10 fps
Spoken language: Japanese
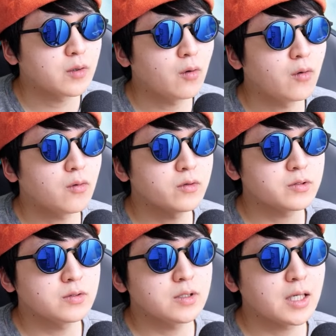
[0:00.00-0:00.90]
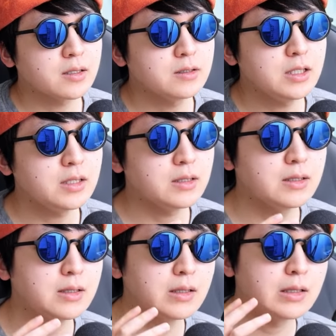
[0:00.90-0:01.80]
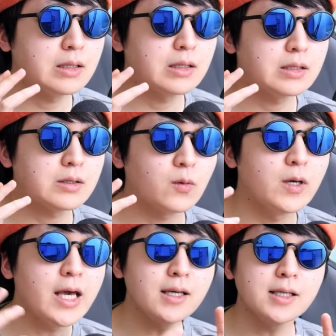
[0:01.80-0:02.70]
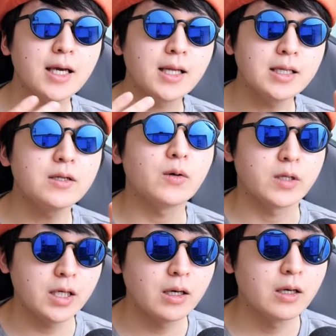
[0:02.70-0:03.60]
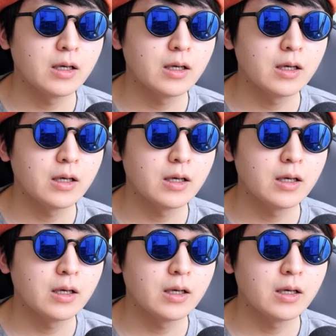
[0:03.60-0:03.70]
高校数学にこの連携できるように、